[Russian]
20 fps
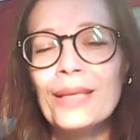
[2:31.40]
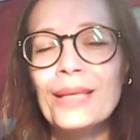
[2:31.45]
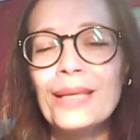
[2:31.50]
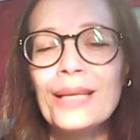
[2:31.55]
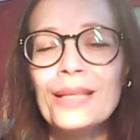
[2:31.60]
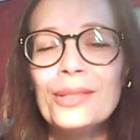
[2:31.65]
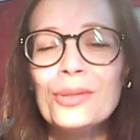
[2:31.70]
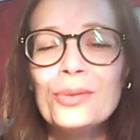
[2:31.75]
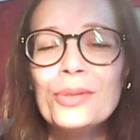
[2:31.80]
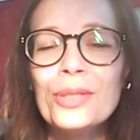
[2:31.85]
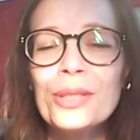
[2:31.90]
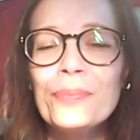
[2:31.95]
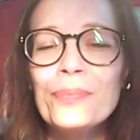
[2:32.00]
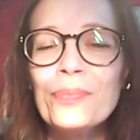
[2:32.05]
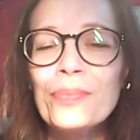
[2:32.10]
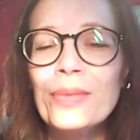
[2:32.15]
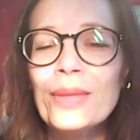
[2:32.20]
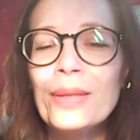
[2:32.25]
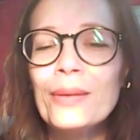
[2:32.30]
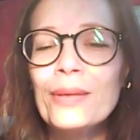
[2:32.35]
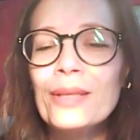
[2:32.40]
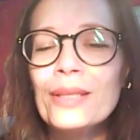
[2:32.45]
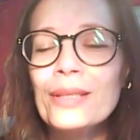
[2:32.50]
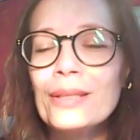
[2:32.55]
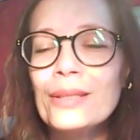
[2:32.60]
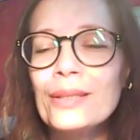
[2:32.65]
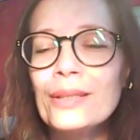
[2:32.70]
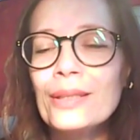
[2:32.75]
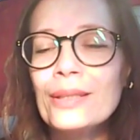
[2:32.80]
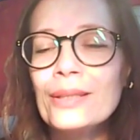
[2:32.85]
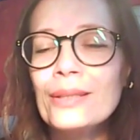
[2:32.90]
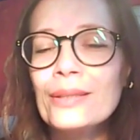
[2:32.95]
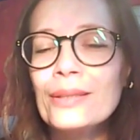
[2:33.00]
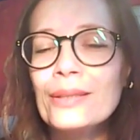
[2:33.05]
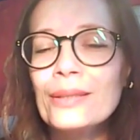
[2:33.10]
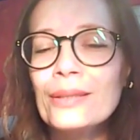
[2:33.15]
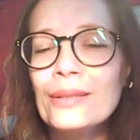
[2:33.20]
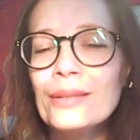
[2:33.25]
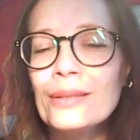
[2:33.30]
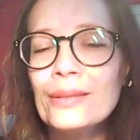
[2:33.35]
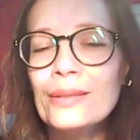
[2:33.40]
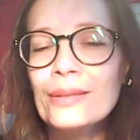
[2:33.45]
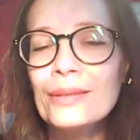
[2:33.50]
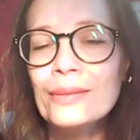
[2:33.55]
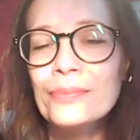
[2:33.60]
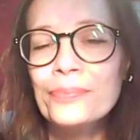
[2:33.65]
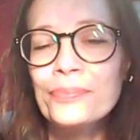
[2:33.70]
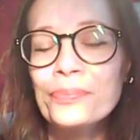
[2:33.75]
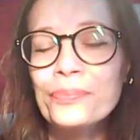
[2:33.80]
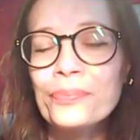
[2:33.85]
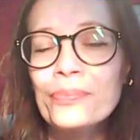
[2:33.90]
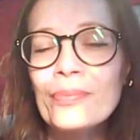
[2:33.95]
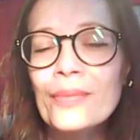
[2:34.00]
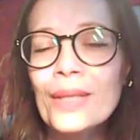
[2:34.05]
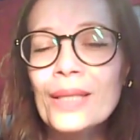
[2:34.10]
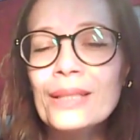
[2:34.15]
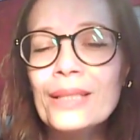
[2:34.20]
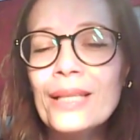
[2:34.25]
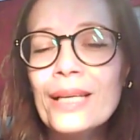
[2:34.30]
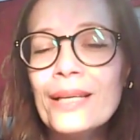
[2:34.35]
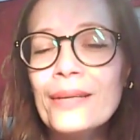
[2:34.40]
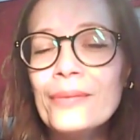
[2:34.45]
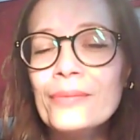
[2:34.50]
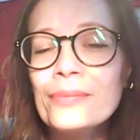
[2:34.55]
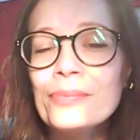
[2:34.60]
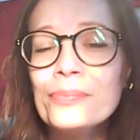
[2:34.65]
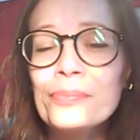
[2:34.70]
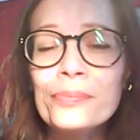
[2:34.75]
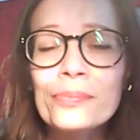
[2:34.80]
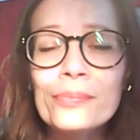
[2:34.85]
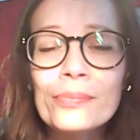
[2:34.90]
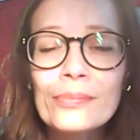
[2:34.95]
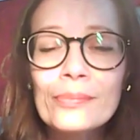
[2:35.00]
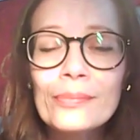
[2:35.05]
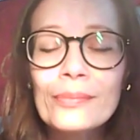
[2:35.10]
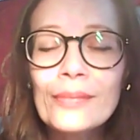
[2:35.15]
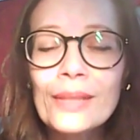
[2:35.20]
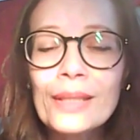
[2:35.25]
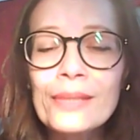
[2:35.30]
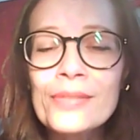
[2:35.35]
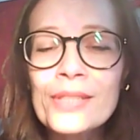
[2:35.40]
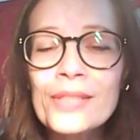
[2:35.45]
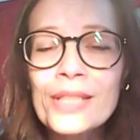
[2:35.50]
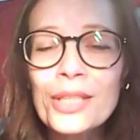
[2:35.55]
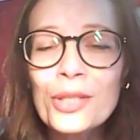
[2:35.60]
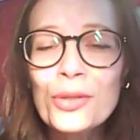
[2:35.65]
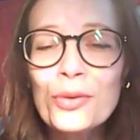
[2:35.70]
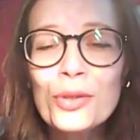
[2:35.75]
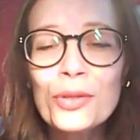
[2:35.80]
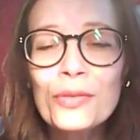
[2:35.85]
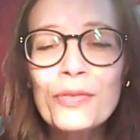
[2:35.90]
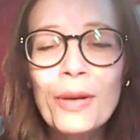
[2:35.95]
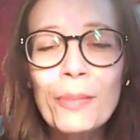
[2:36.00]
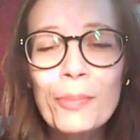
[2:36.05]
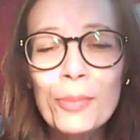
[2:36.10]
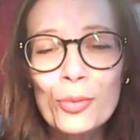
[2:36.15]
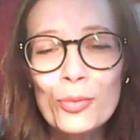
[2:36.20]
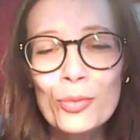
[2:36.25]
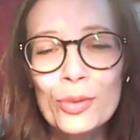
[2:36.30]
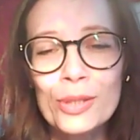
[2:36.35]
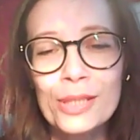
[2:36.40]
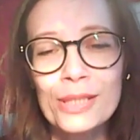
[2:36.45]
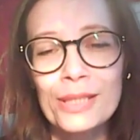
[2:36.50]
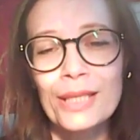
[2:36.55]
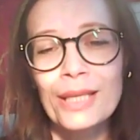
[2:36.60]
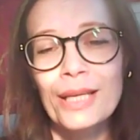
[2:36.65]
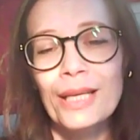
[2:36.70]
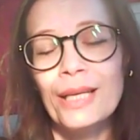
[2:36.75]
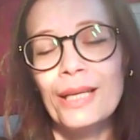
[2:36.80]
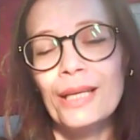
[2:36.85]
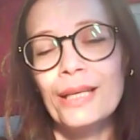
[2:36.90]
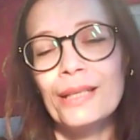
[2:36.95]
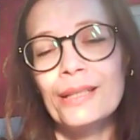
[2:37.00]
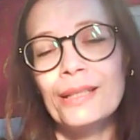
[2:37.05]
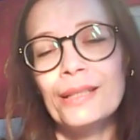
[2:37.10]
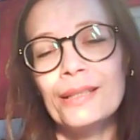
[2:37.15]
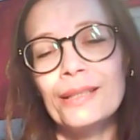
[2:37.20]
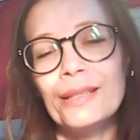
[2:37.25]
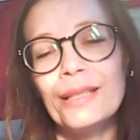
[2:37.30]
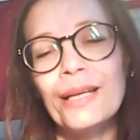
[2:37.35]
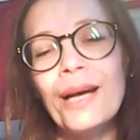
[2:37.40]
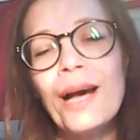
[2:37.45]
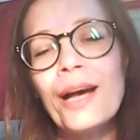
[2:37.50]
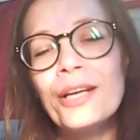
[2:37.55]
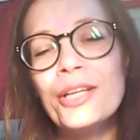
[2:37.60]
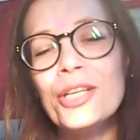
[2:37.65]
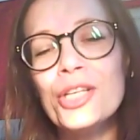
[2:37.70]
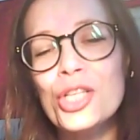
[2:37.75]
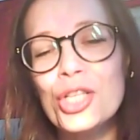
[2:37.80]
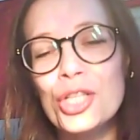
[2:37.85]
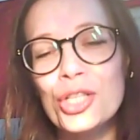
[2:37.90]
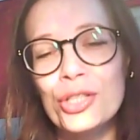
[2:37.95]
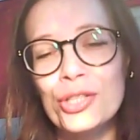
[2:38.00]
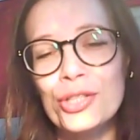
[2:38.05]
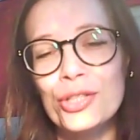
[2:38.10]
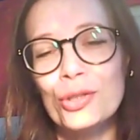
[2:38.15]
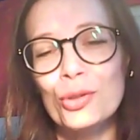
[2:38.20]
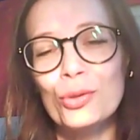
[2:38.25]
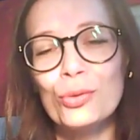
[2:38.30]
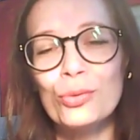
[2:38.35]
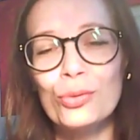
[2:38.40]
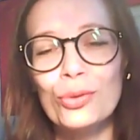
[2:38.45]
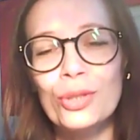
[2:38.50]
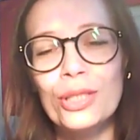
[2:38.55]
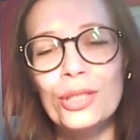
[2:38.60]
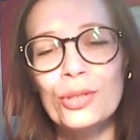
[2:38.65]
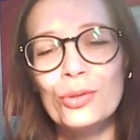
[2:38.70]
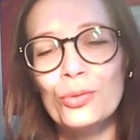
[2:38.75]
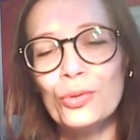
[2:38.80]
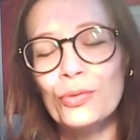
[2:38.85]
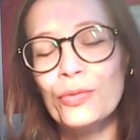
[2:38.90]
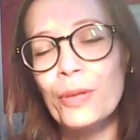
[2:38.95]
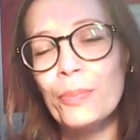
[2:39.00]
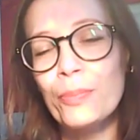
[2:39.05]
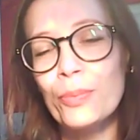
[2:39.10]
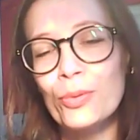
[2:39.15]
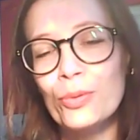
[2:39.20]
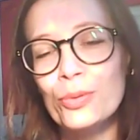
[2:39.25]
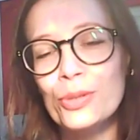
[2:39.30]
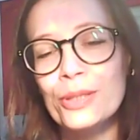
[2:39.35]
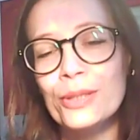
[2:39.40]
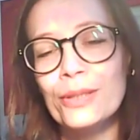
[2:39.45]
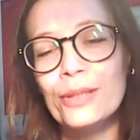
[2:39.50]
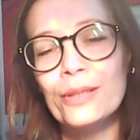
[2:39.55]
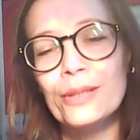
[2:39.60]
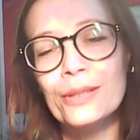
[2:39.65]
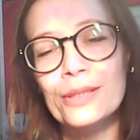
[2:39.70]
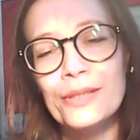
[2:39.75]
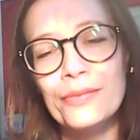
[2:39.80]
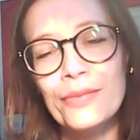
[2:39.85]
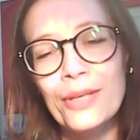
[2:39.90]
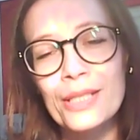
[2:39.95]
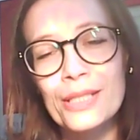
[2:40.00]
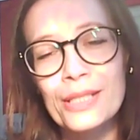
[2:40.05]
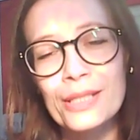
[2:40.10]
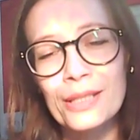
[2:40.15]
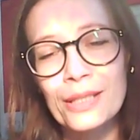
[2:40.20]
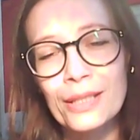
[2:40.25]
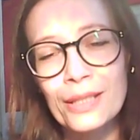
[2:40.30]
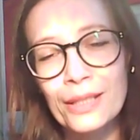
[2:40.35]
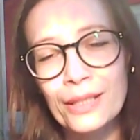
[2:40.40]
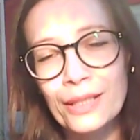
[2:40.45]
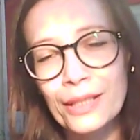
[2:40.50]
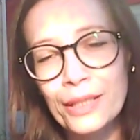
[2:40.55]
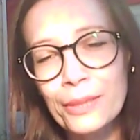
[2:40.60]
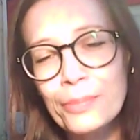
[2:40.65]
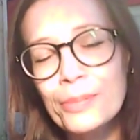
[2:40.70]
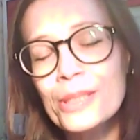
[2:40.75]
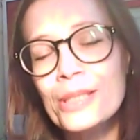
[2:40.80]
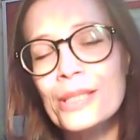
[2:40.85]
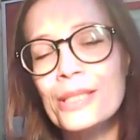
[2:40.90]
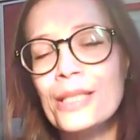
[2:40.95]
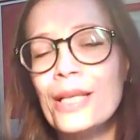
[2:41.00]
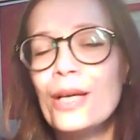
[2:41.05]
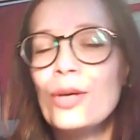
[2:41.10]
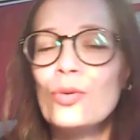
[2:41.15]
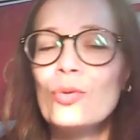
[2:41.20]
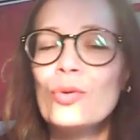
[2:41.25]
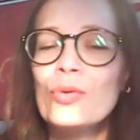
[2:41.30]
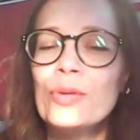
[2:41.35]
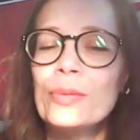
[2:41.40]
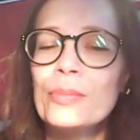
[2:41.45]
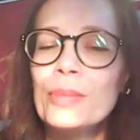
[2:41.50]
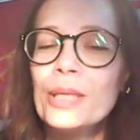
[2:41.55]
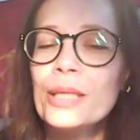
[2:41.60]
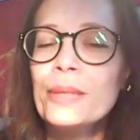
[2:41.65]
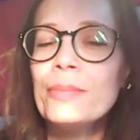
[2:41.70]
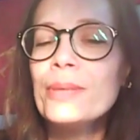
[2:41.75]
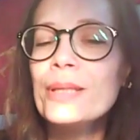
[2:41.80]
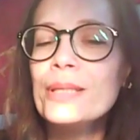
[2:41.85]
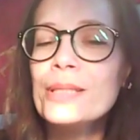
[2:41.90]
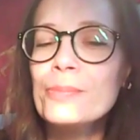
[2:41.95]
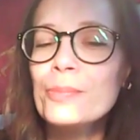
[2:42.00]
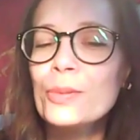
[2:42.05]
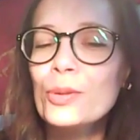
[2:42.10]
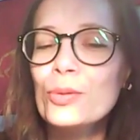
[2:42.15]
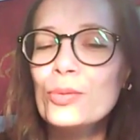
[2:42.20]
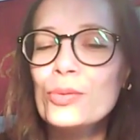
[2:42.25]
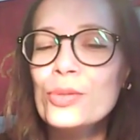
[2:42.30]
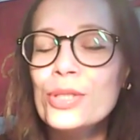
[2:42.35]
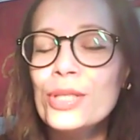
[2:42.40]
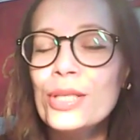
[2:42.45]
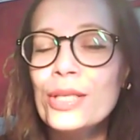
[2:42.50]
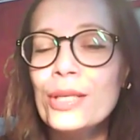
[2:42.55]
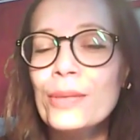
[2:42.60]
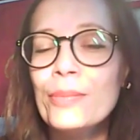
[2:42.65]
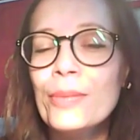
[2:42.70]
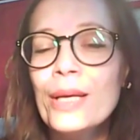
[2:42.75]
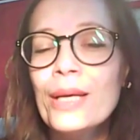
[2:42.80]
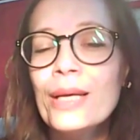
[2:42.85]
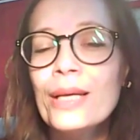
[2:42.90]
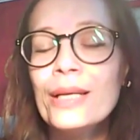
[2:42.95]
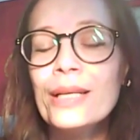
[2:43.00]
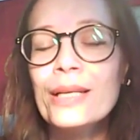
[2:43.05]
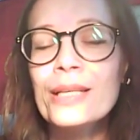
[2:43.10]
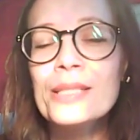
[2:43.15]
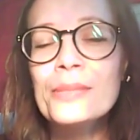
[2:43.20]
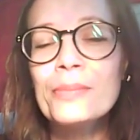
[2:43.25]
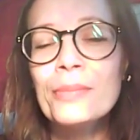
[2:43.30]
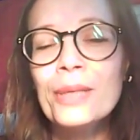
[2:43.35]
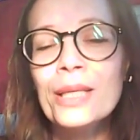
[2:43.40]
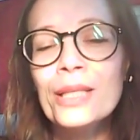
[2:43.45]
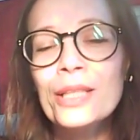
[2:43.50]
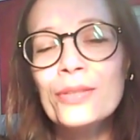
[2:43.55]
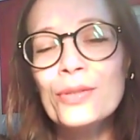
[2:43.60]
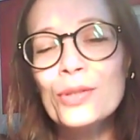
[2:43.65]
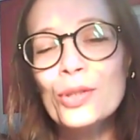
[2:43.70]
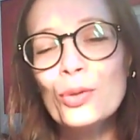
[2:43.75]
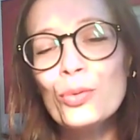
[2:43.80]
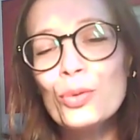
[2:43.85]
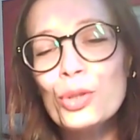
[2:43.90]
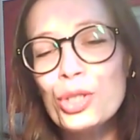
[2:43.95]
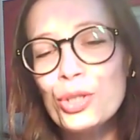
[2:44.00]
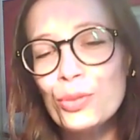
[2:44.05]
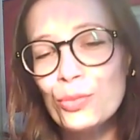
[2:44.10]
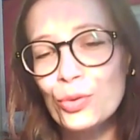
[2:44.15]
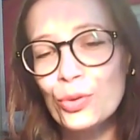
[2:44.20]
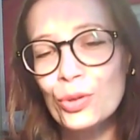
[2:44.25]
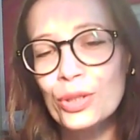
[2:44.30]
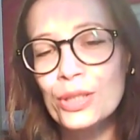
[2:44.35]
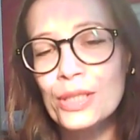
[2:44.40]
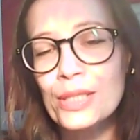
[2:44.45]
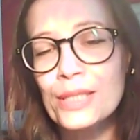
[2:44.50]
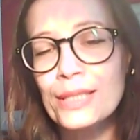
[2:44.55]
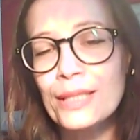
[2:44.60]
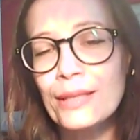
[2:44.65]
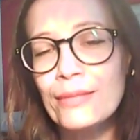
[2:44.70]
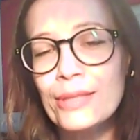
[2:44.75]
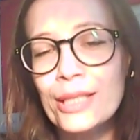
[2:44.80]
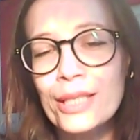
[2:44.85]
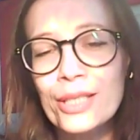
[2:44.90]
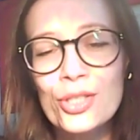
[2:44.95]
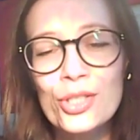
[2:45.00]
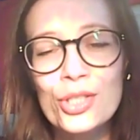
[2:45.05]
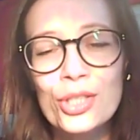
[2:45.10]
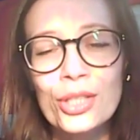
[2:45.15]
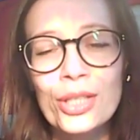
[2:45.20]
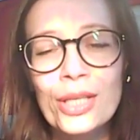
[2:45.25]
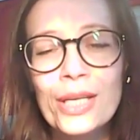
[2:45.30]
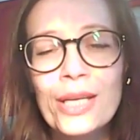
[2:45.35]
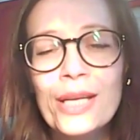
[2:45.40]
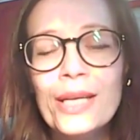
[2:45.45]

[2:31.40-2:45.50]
который, э, э, когда встает вопрос, как решить тот или иной вопрос связаны либо со здоровьем, либо с похудением, рассматривают очень много составляющих.